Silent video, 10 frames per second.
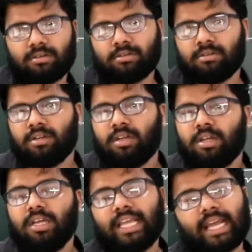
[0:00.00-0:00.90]
वन
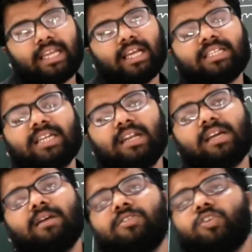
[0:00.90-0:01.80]
यानी कि यहाँ से
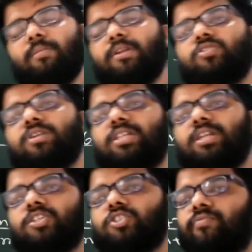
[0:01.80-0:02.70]
निकलेगा क्या बच्चों एम रेशियो एन
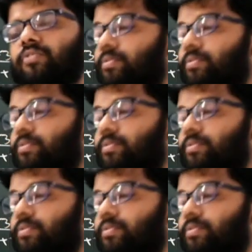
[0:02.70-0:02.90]
थ्री रेशियो